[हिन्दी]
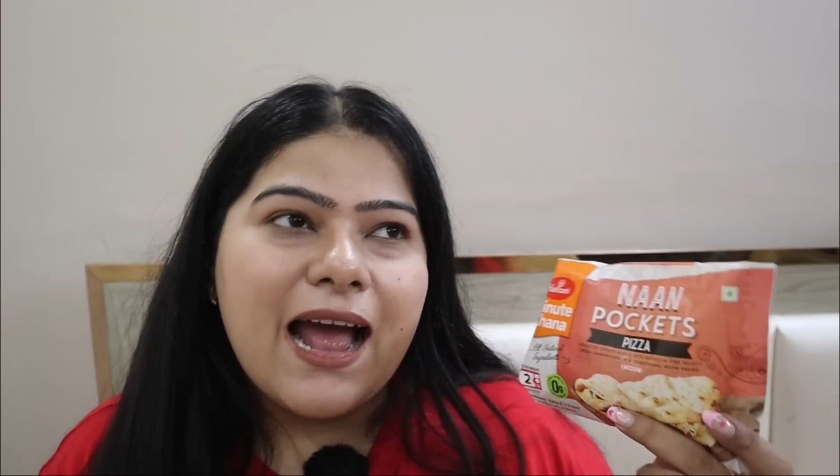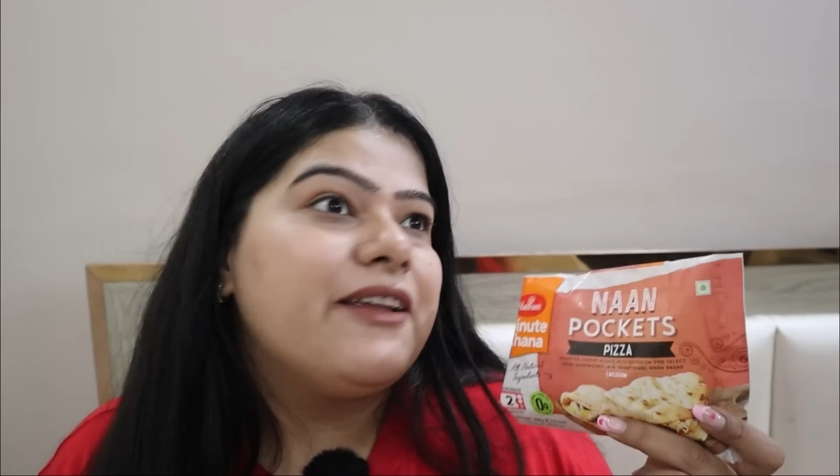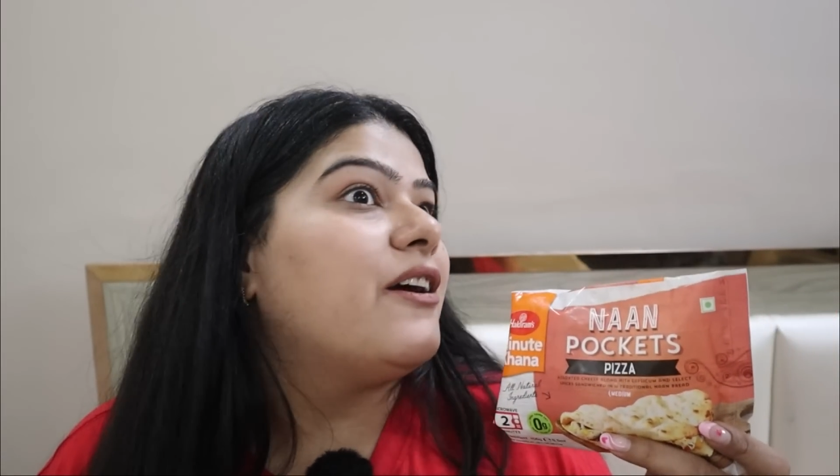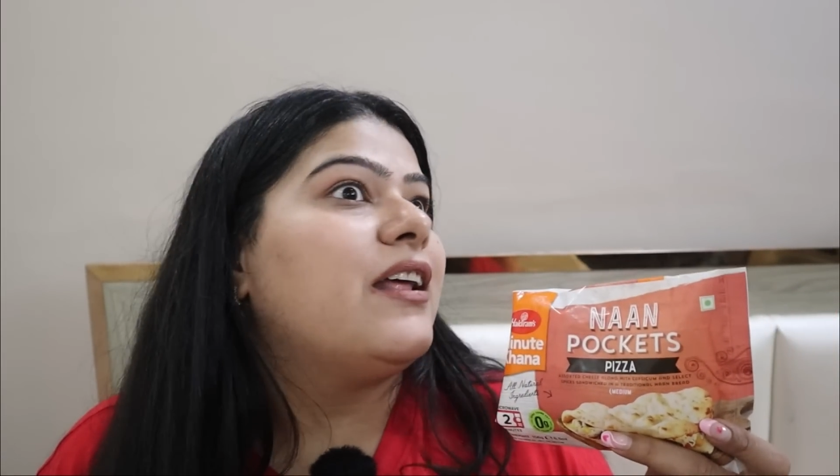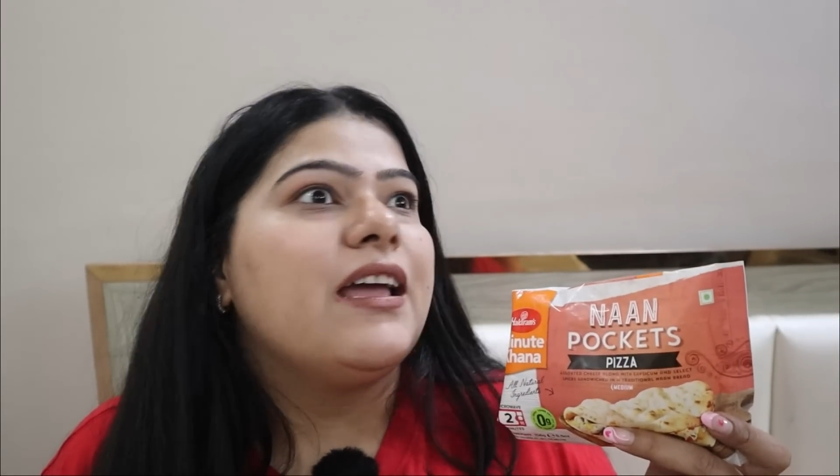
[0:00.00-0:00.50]

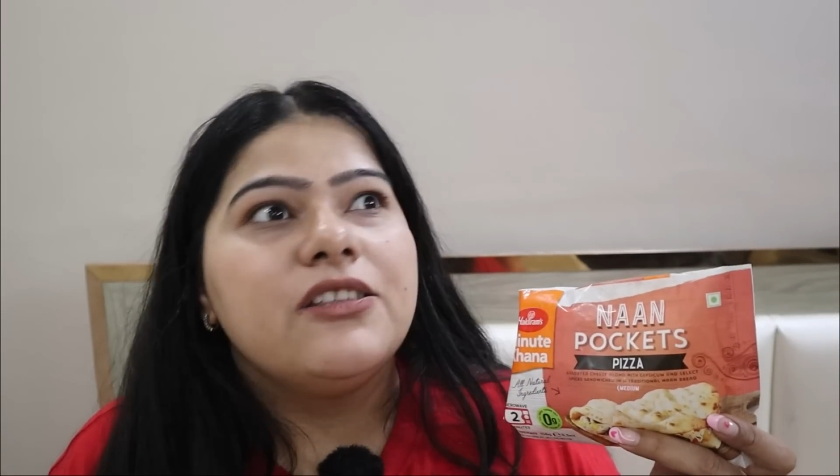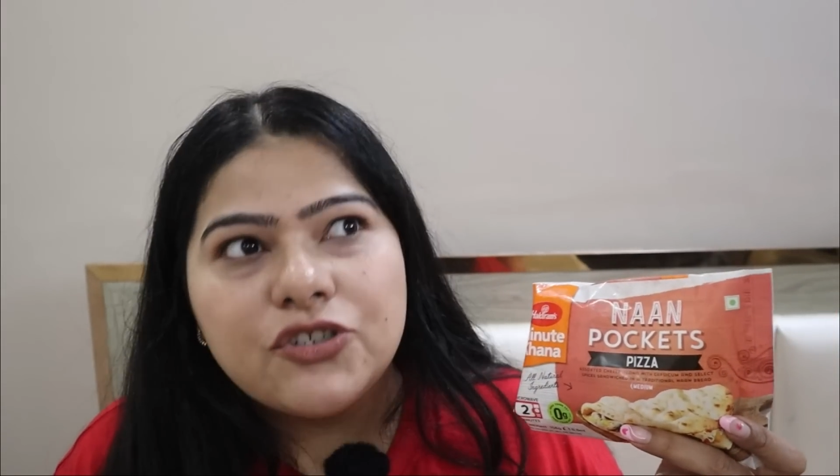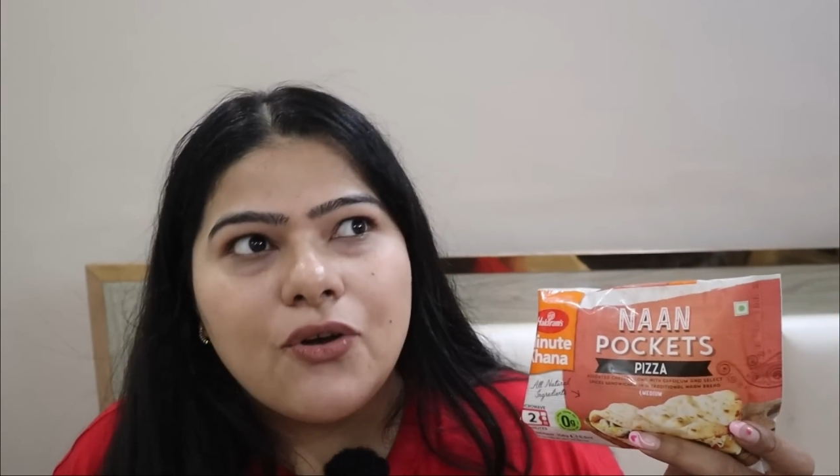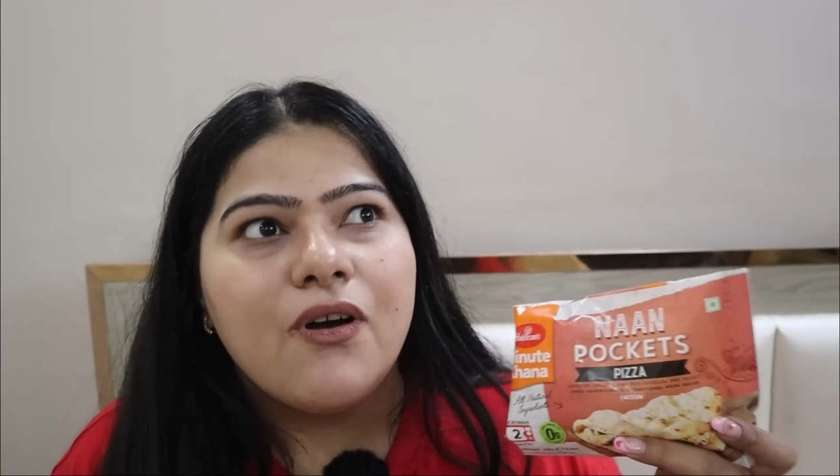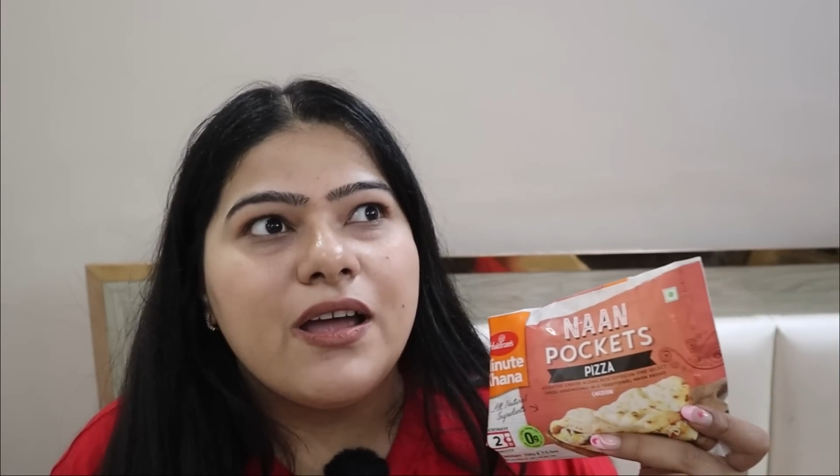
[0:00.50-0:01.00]
एंड
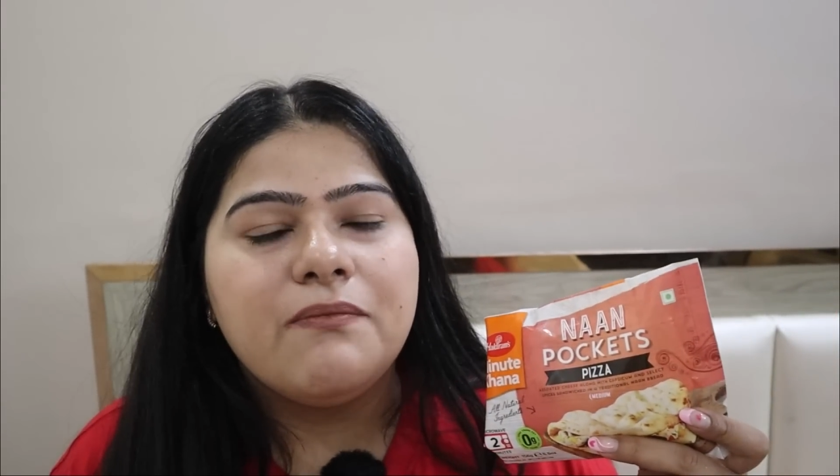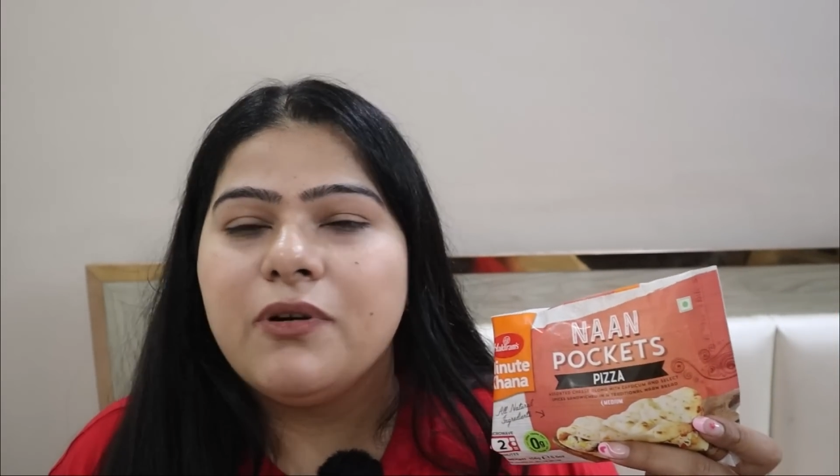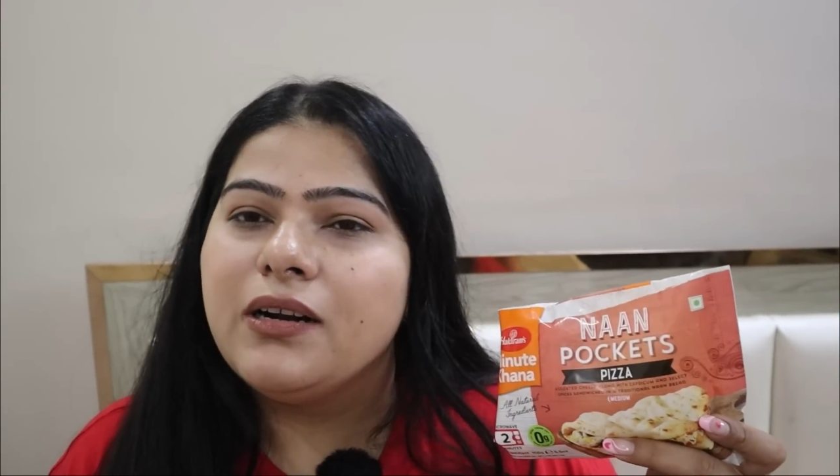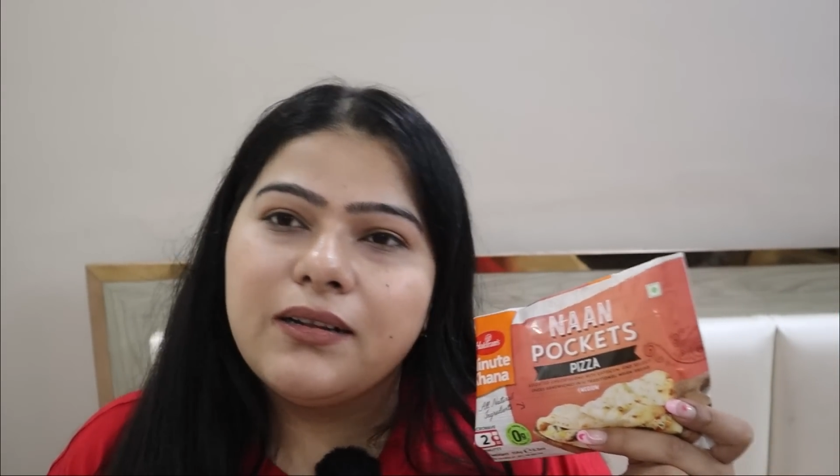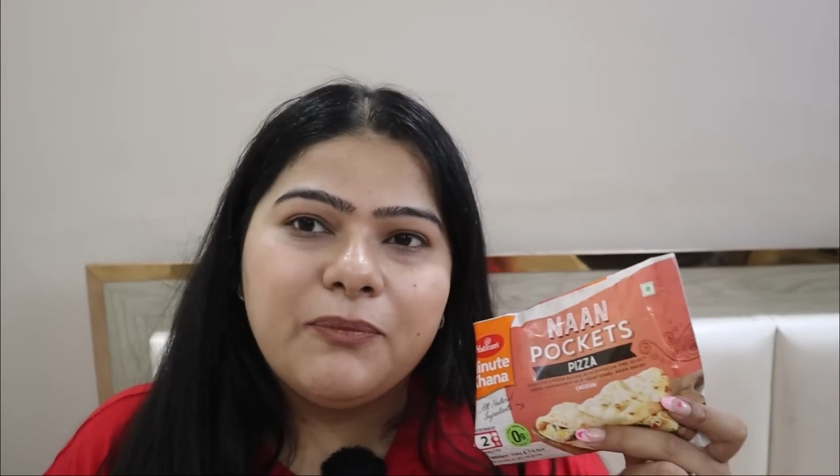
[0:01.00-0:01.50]
एंजॉय
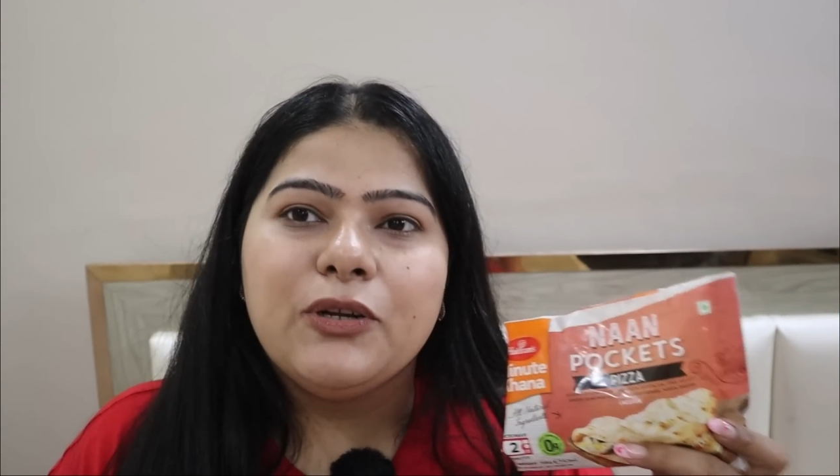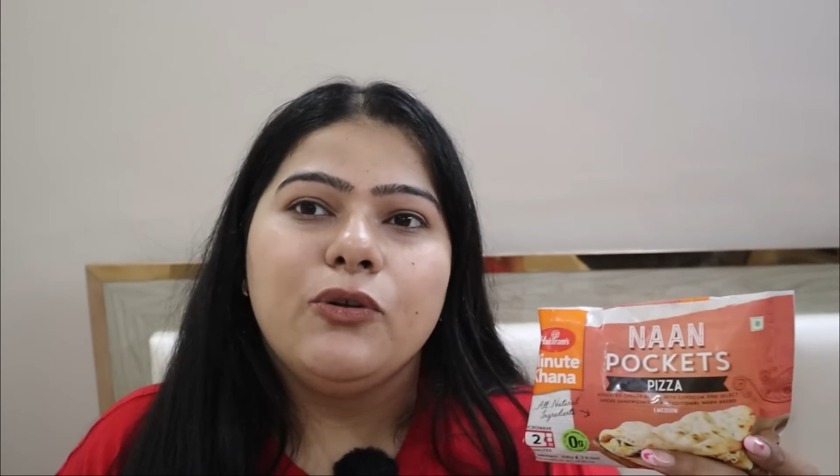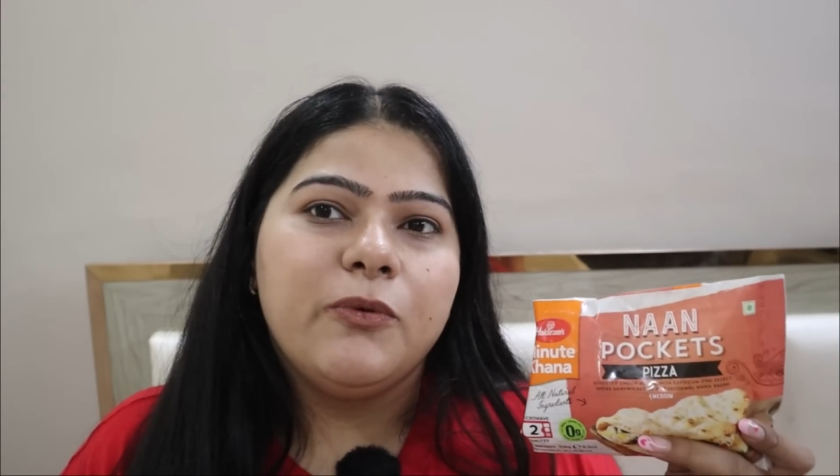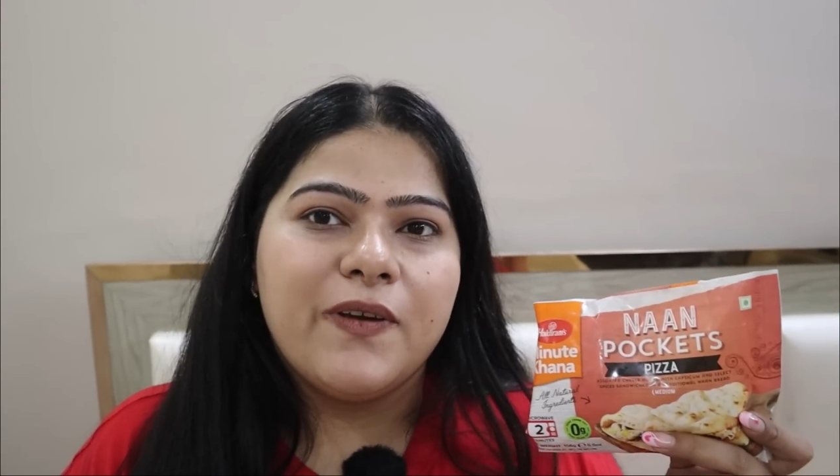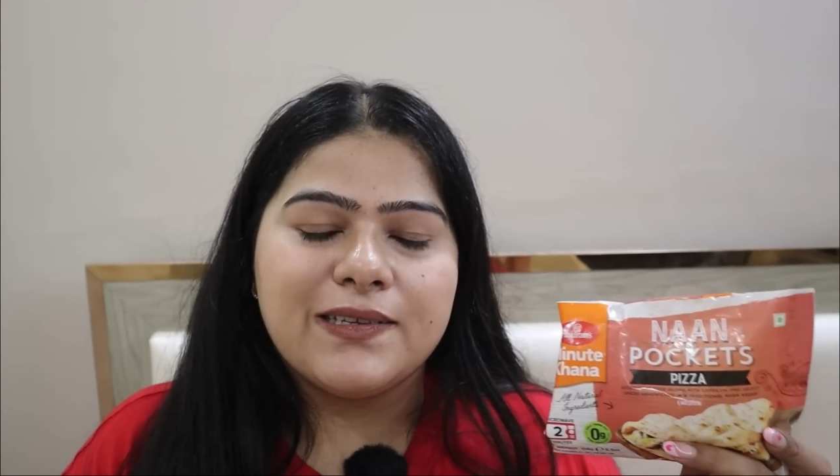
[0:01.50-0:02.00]
बट
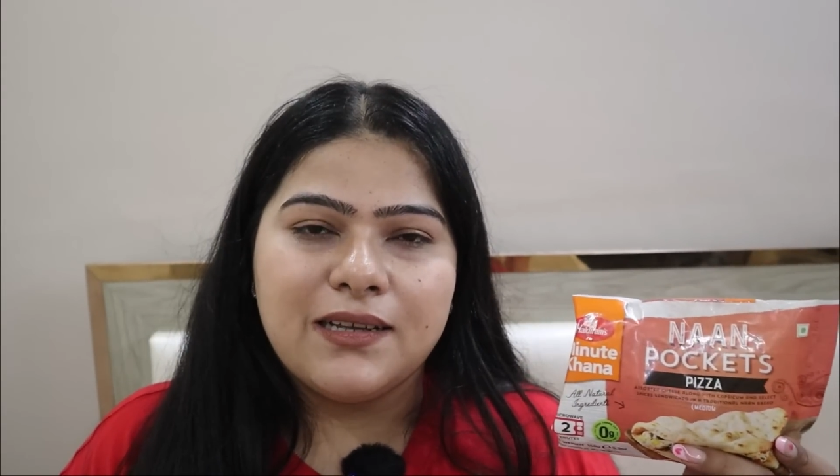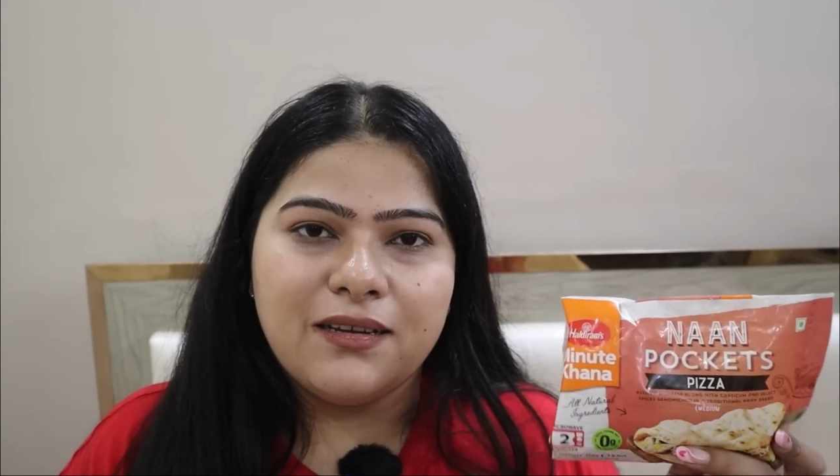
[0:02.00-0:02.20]
बिल्कुल भी वैसा